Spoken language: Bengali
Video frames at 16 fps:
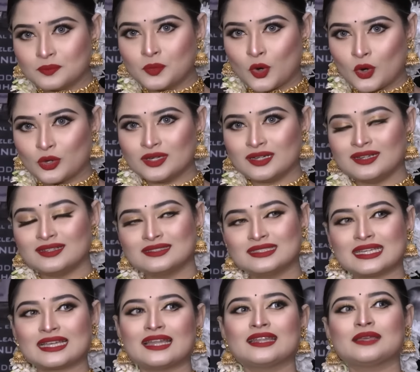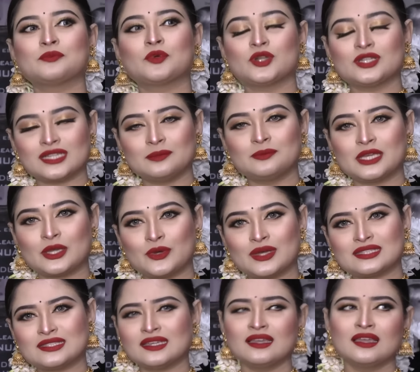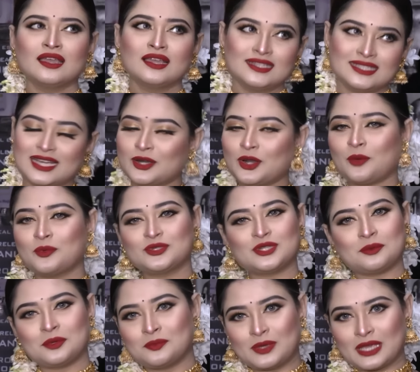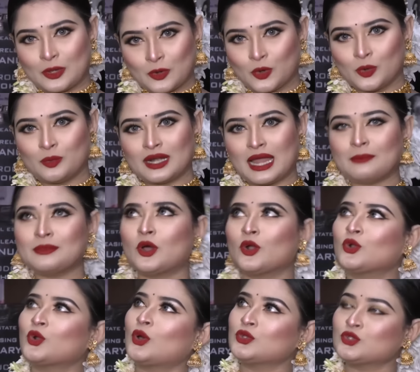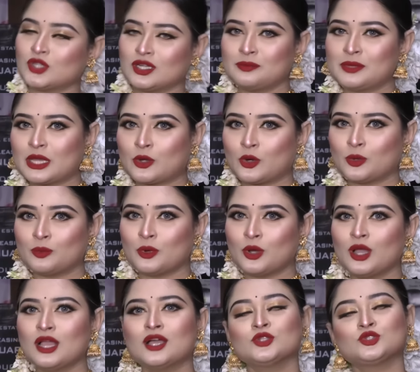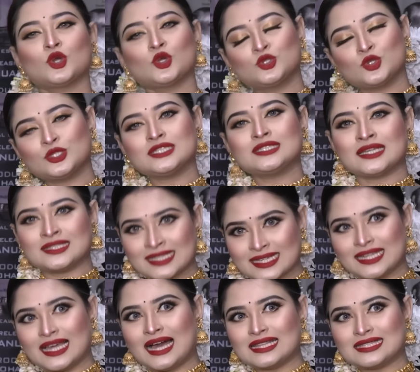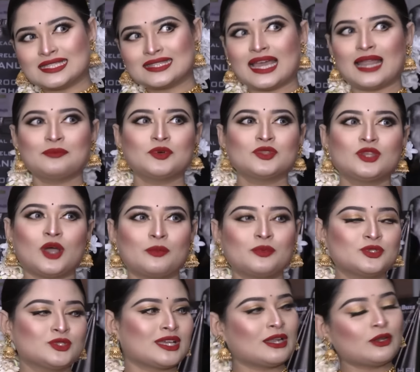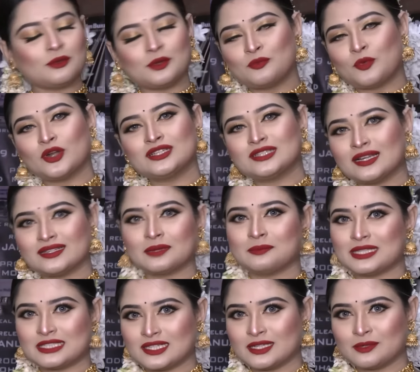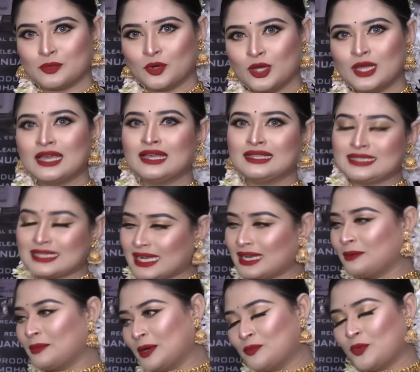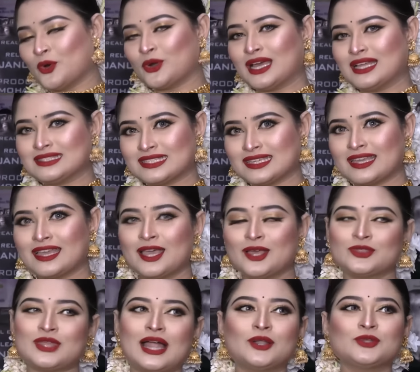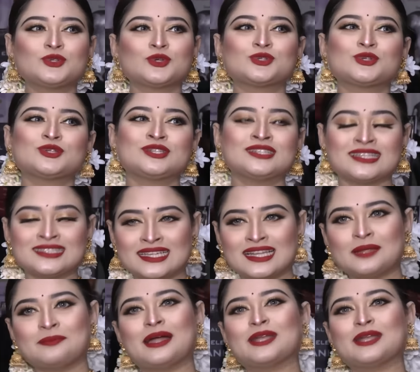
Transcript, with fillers: বোন যেখানে বরিশাল বিয়ে হয়েছে সেখানে অবশ্যই আমি বিয়ে করব না আমি অন্য অঞ্চলে বিয়ে করব চৌষট্টিটা জেলা আছে তার মধ্যে অবশ্যই কেন আমি বরিশালটা বেছে নিব যেখানে আমার বোন আছে তারও চৌষট্টিটা জেলায়